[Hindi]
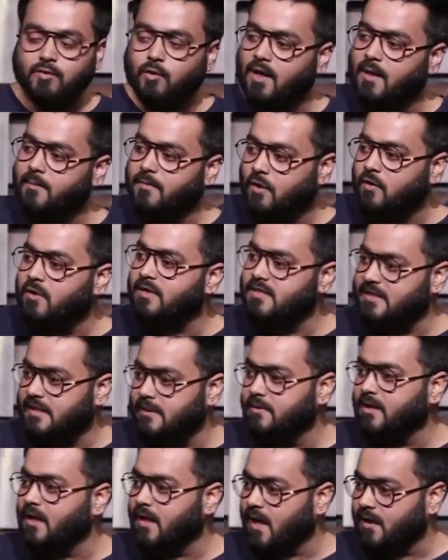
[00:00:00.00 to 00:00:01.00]
ना थोड़ा मेरे को
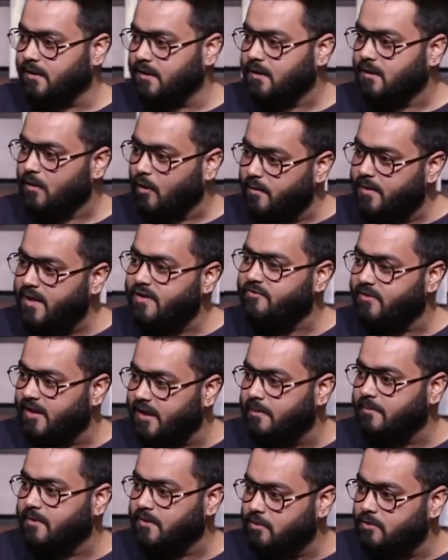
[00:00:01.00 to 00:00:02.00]
रिस्की भी लगा था और मेरी
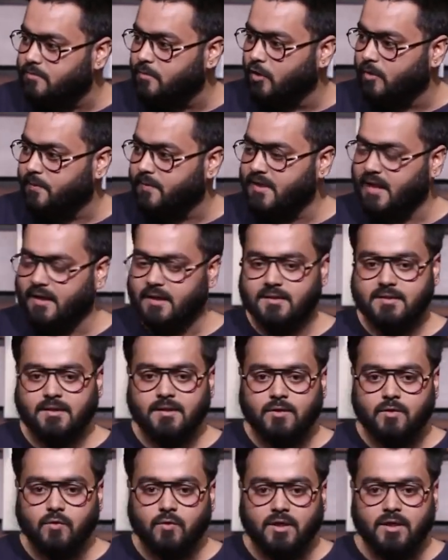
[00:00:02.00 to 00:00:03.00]
फटी भी थी उस बोर्ड पे जाने
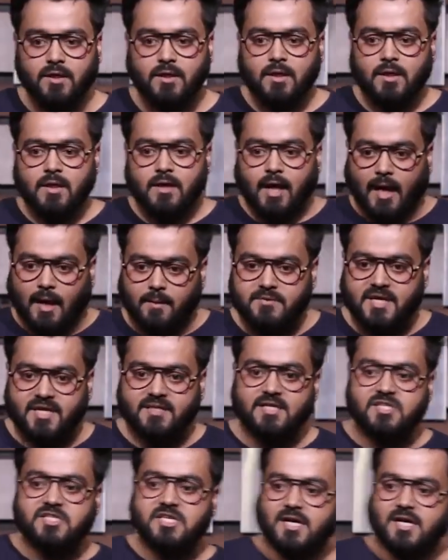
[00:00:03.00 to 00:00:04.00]
से क्योंकि हम जैसे